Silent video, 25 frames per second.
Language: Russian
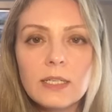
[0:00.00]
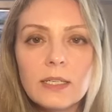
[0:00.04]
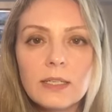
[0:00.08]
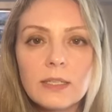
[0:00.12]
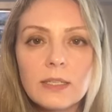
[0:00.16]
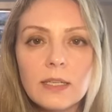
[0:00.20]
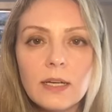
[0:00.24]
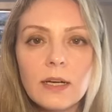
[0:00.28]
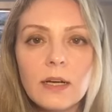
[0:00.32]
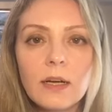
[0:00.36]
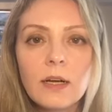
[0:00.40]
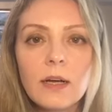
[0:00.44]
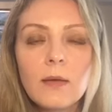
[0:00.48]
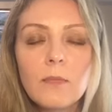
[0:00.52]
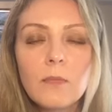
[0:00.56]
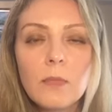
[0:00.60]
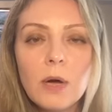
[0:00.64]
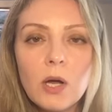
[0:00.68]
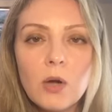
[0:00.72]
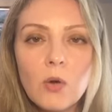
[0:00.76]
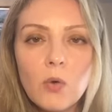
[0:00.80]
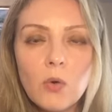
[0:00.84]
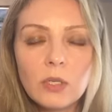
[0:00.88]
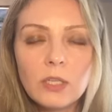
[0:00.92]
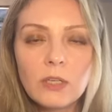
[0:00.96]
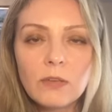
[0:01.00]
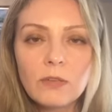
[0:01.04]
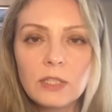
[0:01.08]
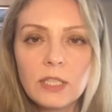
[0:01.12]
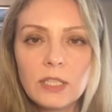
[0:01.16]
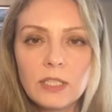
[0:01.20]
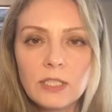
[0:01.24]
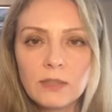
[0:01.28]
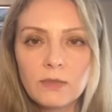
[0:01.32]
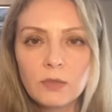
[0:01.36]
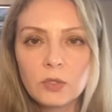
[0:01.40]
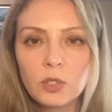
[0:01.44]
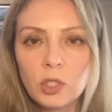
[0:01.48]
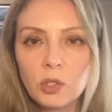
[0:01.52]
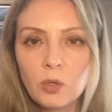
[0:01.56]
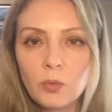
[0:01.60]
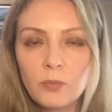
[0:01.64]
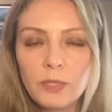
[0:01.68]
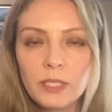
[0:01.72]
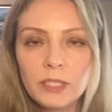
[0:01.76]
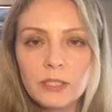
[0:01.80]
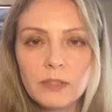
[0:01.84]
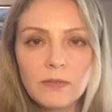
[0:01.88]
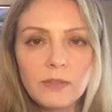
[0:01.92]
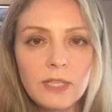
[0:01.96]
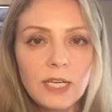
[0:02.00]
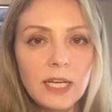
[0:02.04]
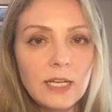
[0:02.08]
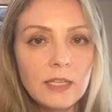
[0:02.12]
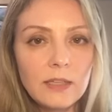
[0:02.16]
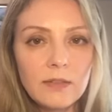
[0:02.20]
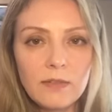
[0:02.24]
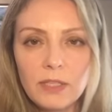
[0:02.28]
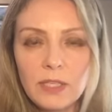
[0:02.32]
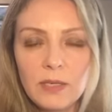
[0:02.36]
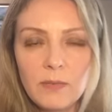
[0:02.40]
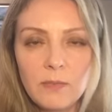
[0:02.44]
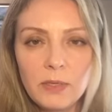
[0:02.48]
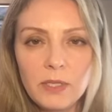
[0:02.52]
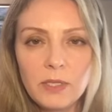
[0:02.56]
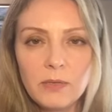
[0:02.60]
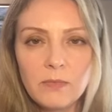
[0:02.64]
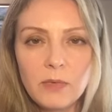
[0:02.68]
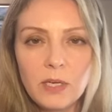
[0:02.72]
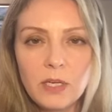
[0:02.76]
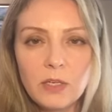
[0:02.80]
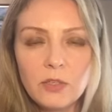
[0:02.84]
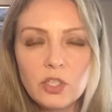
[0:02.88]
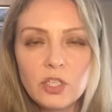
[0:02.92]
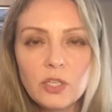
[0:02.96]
из-за мороки вот этих вот документов. Я этого не понимаю.